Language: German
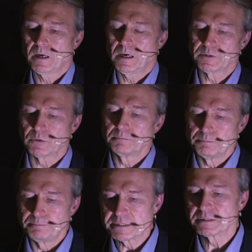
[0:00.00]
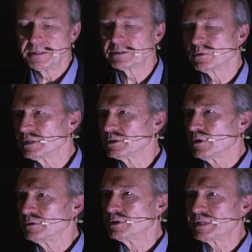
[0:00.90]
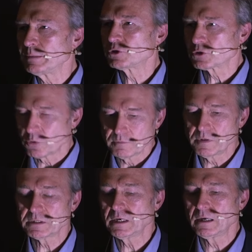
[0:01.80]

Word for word: Also ein bisschen ist unser Sonnensystem schon was